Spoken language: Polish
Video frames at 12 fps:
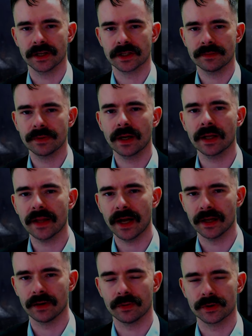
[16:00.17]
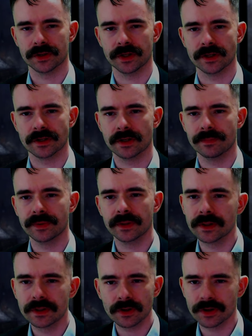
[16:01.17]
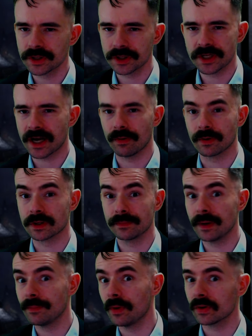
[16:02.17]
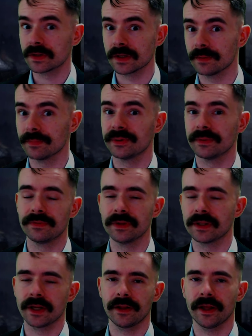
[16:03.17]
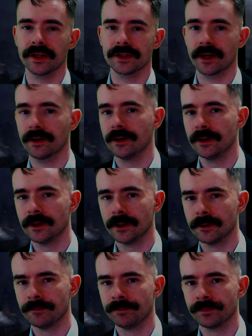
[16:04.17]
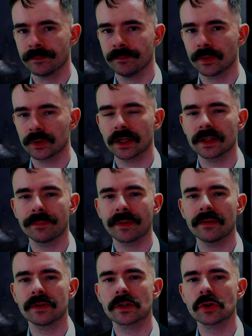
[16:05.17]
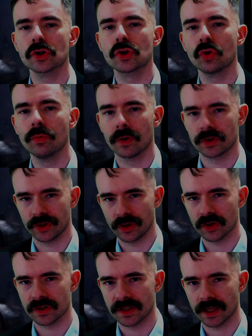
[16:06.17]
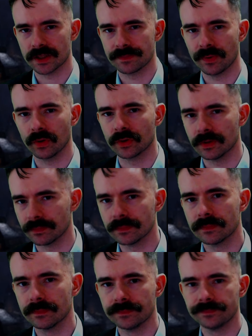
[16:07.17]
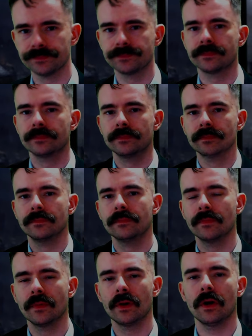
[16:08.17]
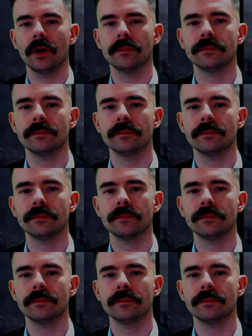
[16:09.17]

żeby gadało się, żeby coś się działo, żeby emocje były w internecie. Bo tak naprawdę co SRU może dostać po tym? O.